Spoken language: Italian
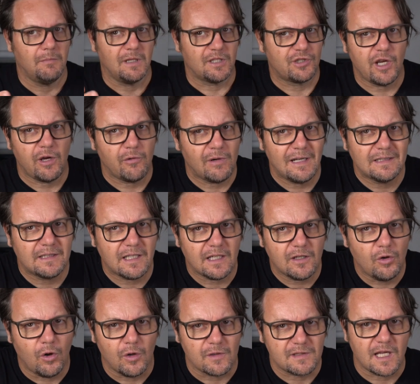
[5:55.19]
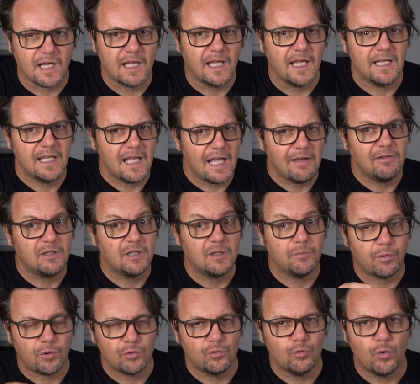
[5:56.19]
Ma c'è un'altra cosa che i lieviti
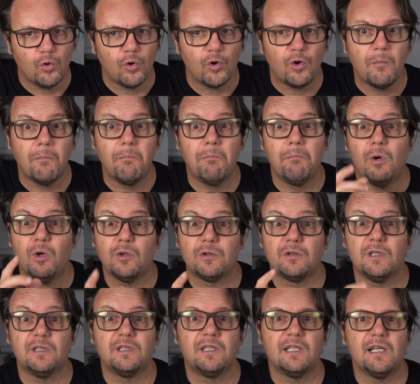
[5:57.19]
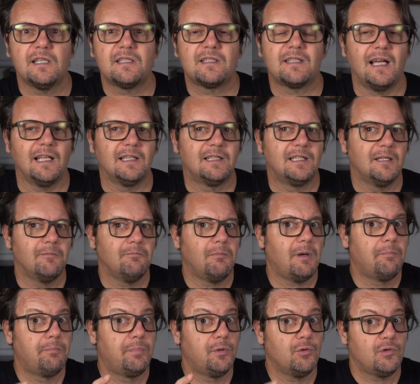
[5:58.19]
producono molto interessante
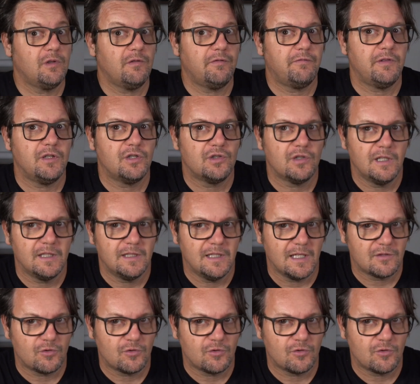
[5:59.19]
ma più difficile da